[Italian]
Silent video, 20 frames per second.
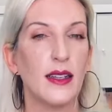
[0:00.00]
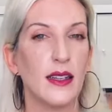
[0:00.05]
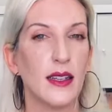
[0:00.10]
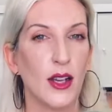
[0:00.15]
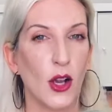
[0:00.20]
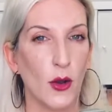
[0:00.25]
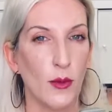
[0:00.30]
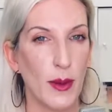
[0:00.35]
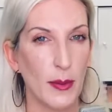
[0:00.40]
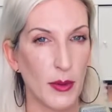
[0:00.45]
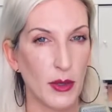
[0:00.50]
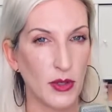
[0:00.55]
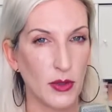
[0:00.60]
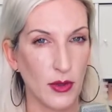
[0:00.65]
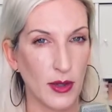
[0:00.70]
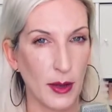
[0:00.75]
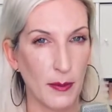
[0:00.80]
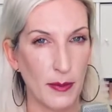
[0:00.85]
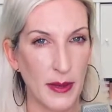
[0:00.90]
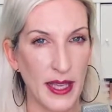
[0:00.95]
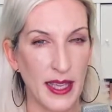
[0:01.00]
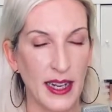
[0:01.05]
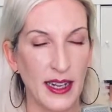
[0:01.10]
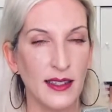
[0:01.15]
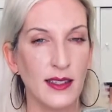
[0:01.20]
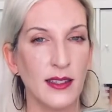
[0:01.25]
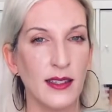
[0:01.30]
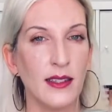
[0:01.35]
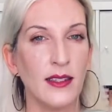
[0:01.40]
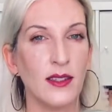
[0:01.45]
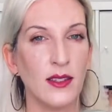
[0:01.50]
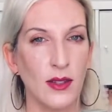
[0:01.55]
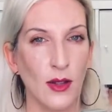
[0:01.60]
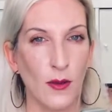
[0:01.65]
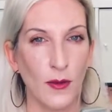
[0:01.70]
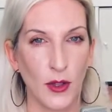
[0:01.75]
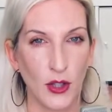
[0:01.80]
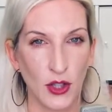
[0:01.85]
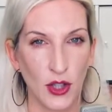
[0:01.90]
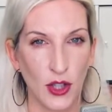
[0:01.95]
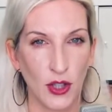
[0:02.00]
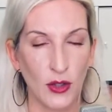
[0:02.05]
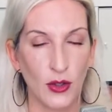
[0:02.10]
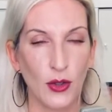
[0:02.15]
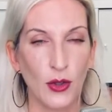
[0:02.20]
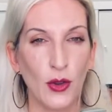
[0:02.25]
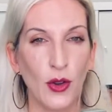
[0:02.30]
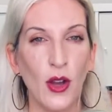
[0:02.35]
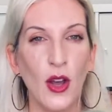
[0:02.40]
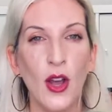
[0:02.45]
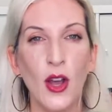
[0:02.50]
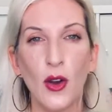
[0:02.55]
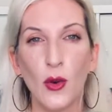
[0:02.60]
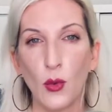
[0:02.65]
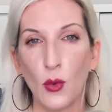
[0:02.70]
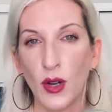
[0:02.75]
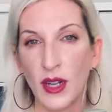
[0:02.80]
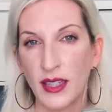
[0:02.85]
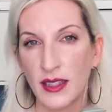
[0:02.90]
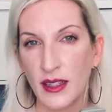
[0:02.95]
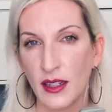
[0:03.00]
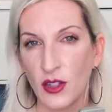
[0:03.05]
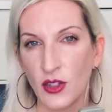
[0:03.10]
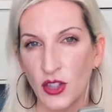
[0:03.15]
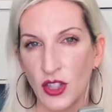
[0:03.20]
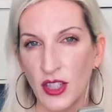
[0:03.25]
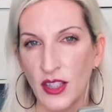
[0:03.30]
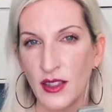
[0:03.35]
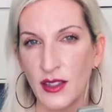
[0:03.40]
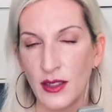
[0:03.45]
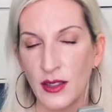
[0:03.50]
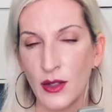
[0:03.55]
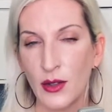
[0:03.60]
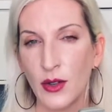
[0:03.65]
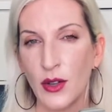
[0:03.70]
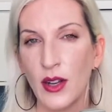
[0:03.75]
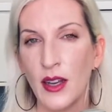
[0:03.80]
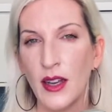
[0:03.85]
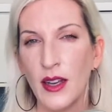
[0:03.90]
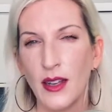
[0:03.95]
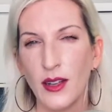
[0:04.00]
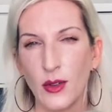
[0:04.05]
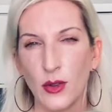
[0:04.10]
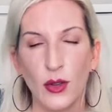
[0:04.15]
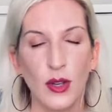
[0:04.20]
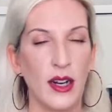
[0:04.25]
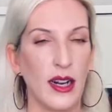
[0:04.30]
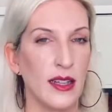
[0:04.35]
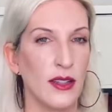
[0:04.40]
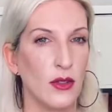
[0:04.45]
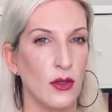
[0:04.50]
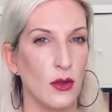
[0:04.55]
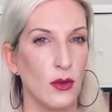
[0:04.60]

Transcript: Come posso capire se sto facendo un esercizio corretto o